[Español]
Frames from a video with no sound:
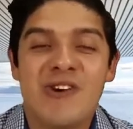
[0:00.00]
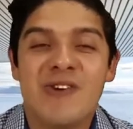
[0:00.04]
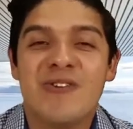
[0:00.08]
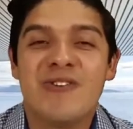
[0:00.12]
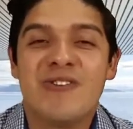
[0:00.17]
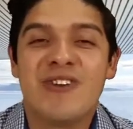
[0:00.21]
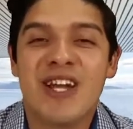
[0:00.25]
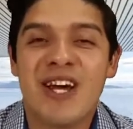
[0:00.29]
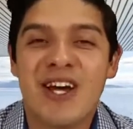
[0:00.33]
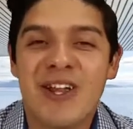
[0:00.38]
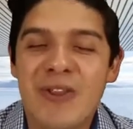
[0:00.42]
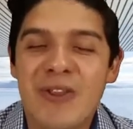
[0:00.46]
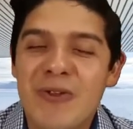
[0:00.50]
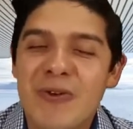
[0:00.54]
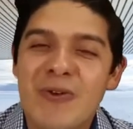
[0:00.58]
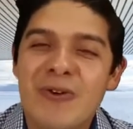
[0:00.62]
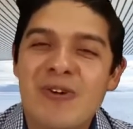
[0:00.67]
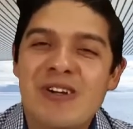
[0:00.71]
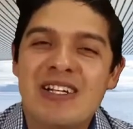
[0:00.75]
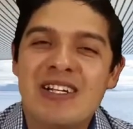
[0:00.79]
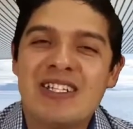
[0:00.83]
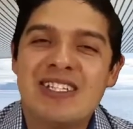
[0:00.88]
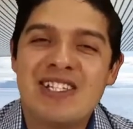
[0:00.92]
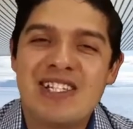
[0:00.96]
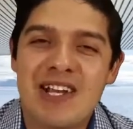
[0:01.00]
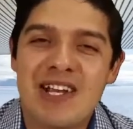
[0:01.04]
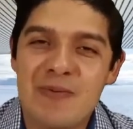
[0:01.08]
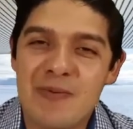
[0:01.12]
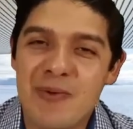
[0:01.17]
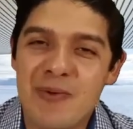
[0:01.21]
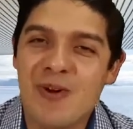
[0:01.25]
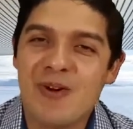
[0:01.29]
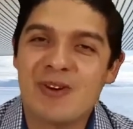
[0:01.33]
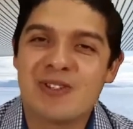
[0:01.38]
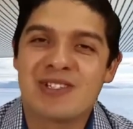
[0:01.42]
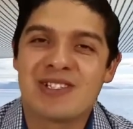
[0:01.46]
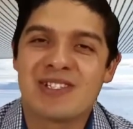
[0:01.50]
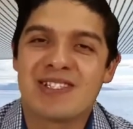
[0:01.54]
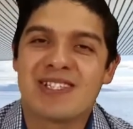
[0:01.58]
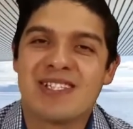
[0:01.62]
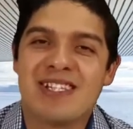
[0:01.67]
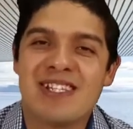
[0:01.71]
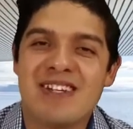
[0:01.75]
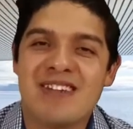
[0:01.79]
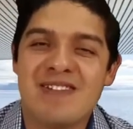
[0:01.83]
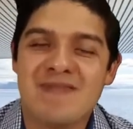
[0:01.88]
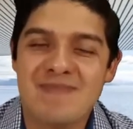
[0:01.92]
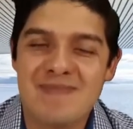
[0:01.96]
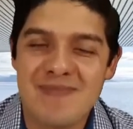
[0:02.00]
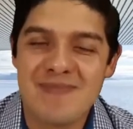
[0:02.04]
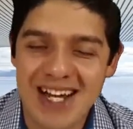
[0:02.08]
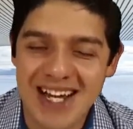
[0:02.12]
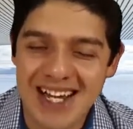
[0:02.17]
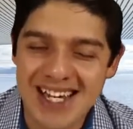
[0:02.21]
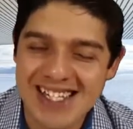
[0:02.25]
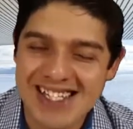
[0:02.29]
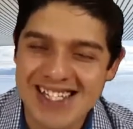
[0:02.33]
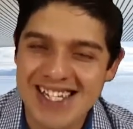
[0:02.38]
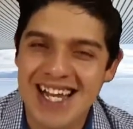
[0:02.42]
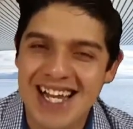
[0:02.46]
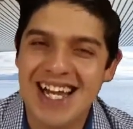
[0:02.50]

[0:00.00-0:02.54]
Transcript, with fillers: una dulce voz de paz.